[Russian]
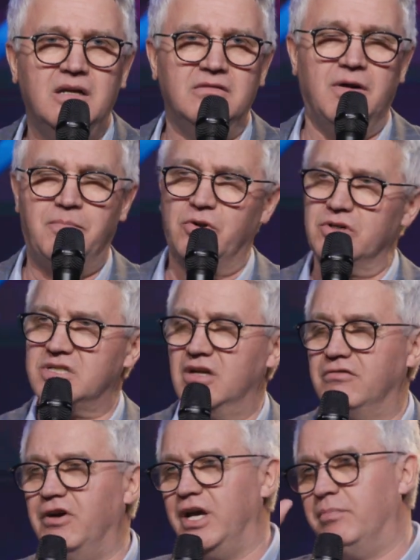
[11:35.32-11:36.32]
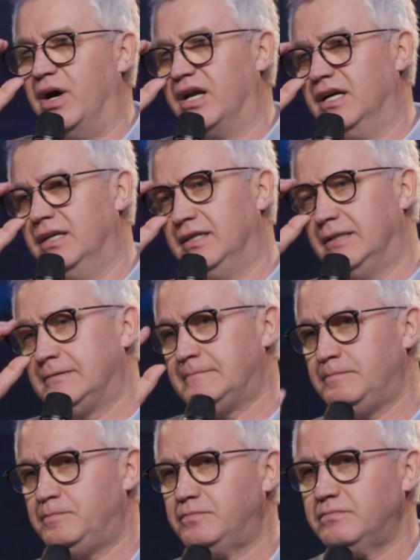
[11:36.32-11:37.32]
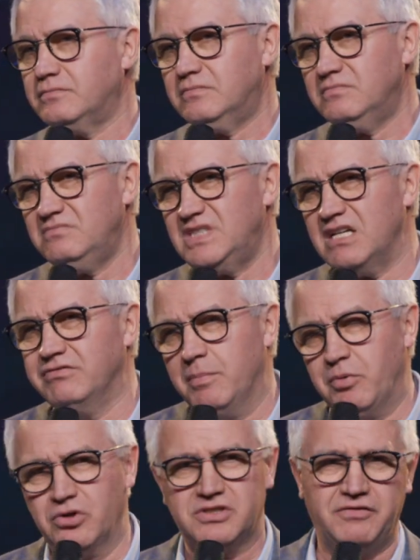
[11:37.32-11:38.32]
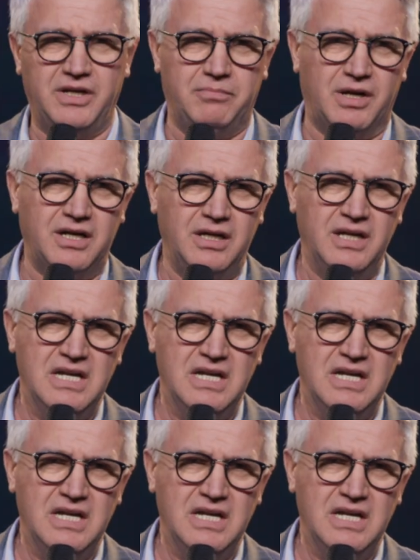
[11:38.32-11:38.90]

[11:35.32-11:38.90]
Вопрос выбора. Вопрос выбора.